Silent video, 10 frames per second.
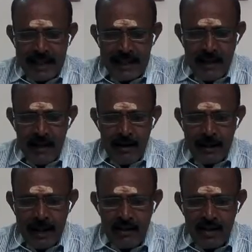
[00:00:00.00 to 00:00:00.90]
எட்டாம்
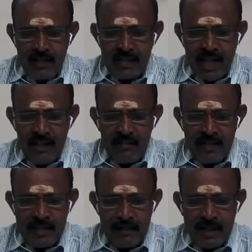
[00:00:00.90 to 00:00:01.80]
எட்டாவது ராசியான
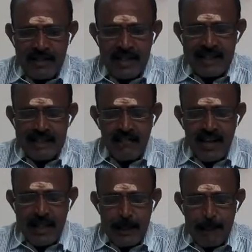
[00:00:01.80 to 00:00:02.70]
விருச்சிகம் ராசியிலே
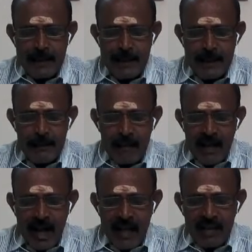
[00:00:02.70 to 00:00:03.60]
செவ்வாய் இருப்பது
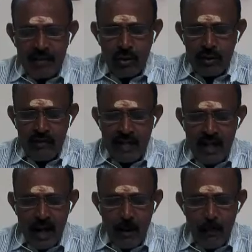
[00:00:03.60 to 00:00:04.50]
அதன் சொந்த
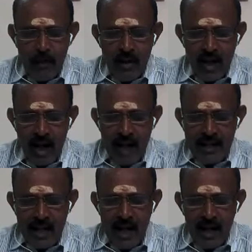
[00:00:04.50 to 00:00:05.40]
வீடாகும்
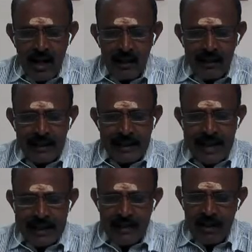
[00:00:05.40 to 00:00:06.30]
அதனால்
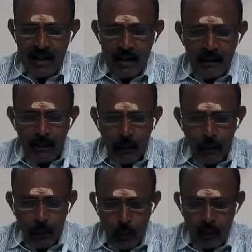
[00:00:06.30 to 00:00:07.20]
எந்த வித
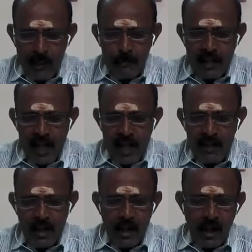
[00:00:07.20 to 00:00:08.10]
குறையும்
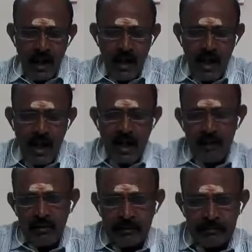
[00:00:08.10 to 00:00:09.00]
தராது ஆனால்
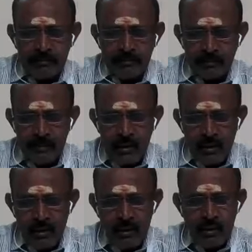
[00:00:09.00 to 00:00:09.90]

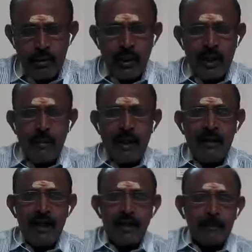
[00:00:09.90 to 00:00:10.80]
சுக்கிர
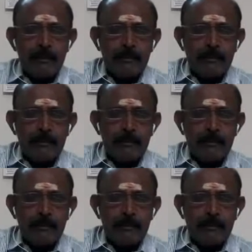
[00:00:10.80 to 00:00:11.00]
பகவான்